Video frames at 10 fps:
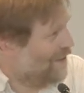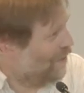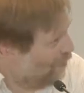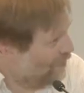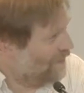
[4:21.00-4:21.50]

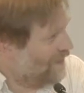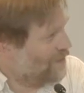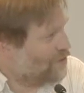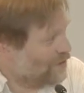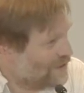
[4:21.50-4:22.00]
Und ein
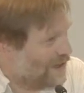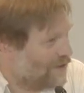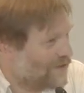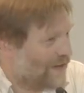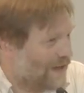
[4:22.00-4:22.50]
schönes
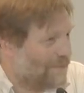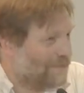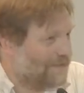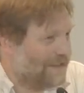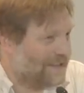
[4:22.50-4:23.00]
Haus
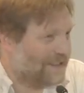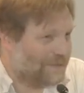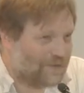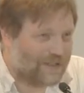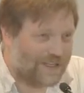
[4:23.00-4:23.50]
haben, in dem
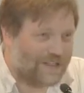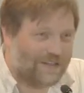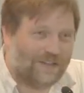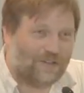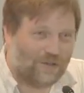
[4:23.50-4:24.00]
du
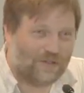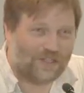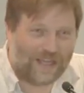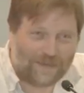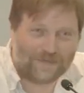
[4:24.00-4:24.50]
dann schön
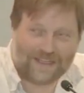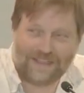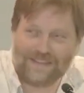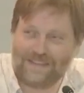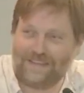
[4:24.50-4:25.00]
sterben
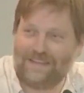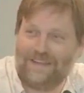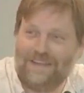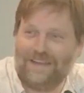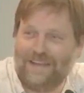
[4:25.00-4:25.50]
kannst,
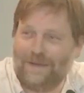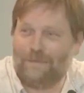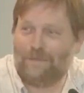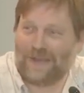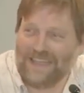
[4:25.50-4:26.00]

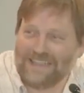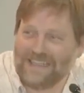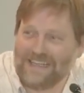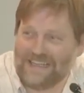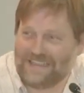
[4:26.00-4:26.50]
bringt
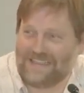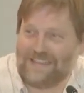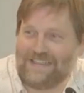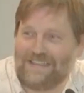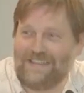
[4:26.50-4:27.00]
dir
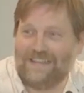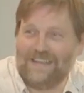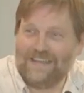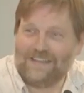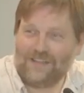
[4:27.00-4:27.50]
nichts,
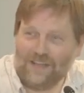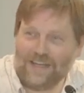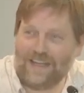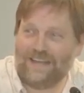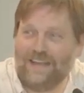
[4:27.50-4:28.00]

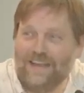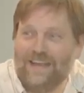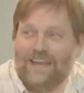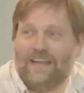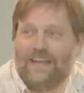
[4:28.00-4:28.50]
sondern
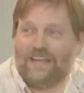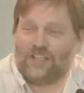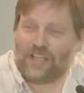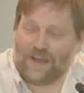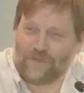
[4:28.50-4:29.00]

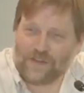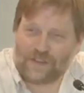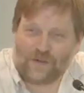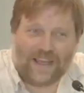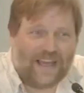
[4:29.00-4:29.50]
schaffe
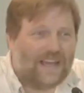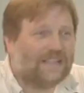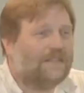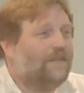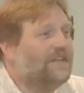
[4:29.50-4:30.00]

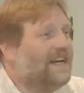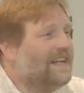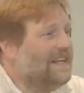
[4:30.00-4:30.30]
zuerst für deinen